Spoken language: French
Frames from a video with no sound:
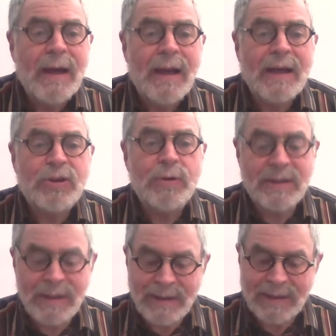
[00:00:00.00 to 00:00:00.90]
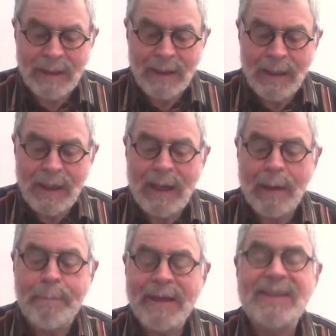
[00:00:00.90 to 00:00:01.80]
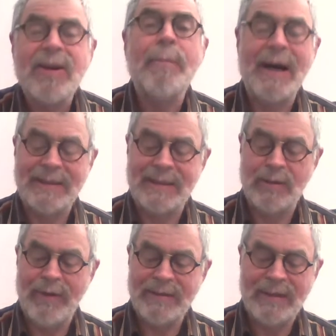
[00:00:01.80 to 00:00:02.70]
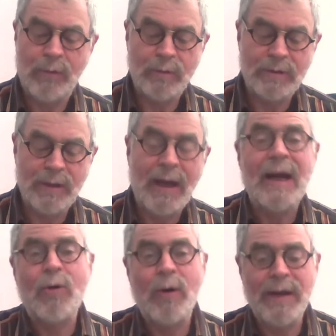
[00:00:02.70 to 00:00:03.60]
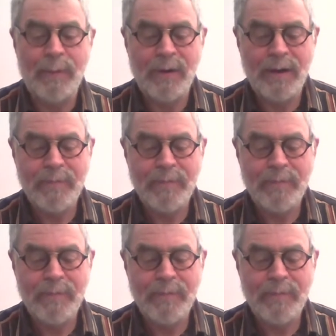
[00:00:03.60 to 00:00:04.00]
La justice et la paix s'embrassent au verset 11. Incroyable.